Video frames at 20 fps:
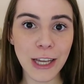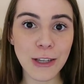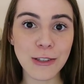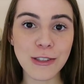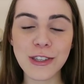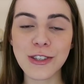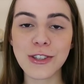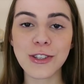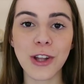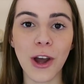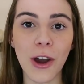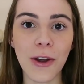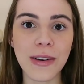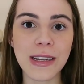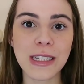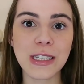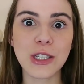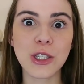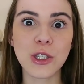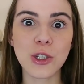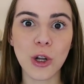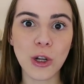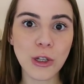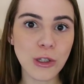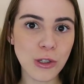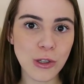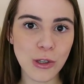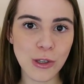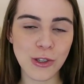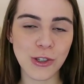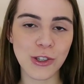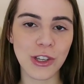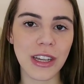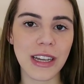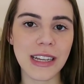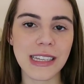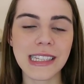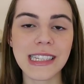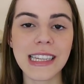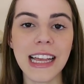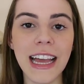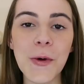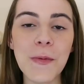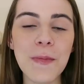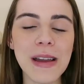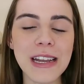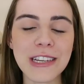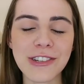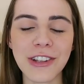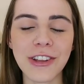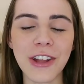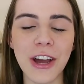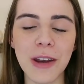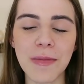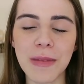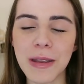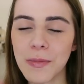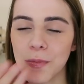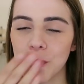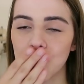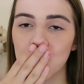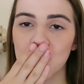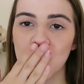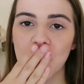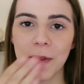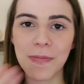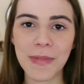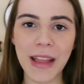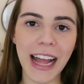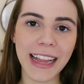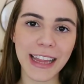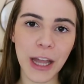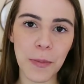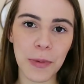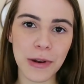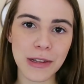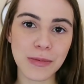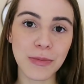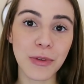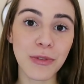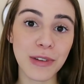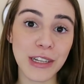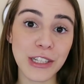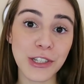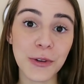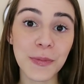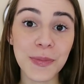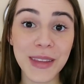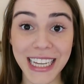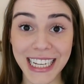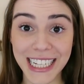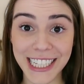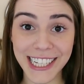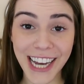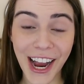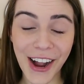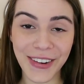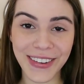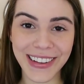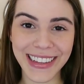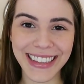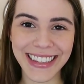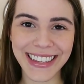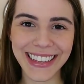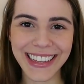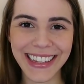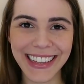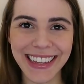e os stories todos os dias. Um beijo enorme, até o próximo vídeo e tchau!